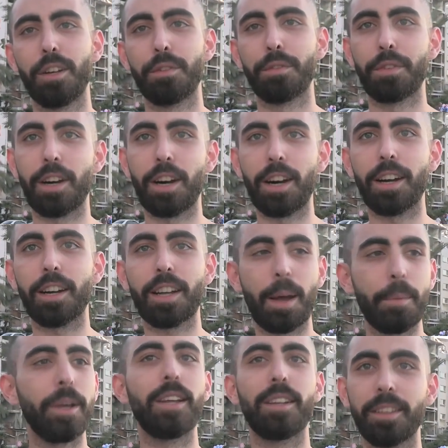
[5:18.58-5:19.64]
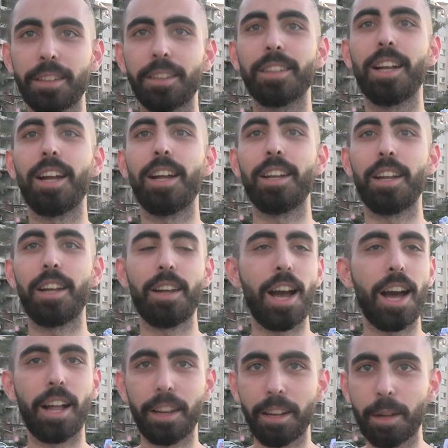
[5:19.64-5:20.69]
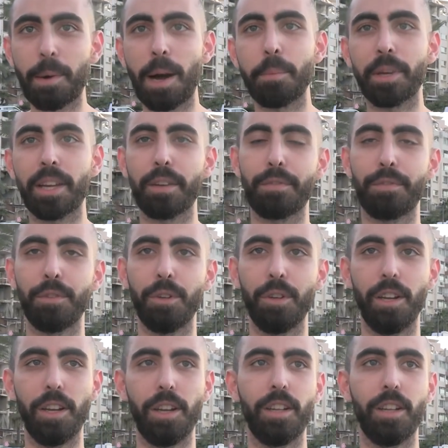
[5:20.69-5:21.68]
فكمان يعني اهلنا ما عم بكفوا